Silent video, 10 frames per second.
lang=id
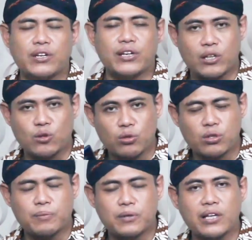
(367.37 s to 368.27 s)
direktur
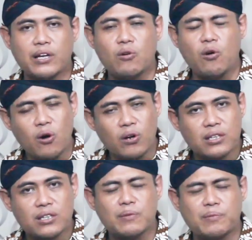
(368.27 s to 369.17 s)
tetap diteror,
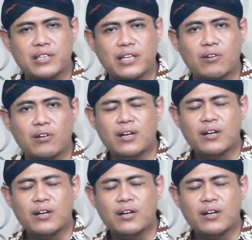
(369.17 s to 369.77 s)
owner tetap diteror.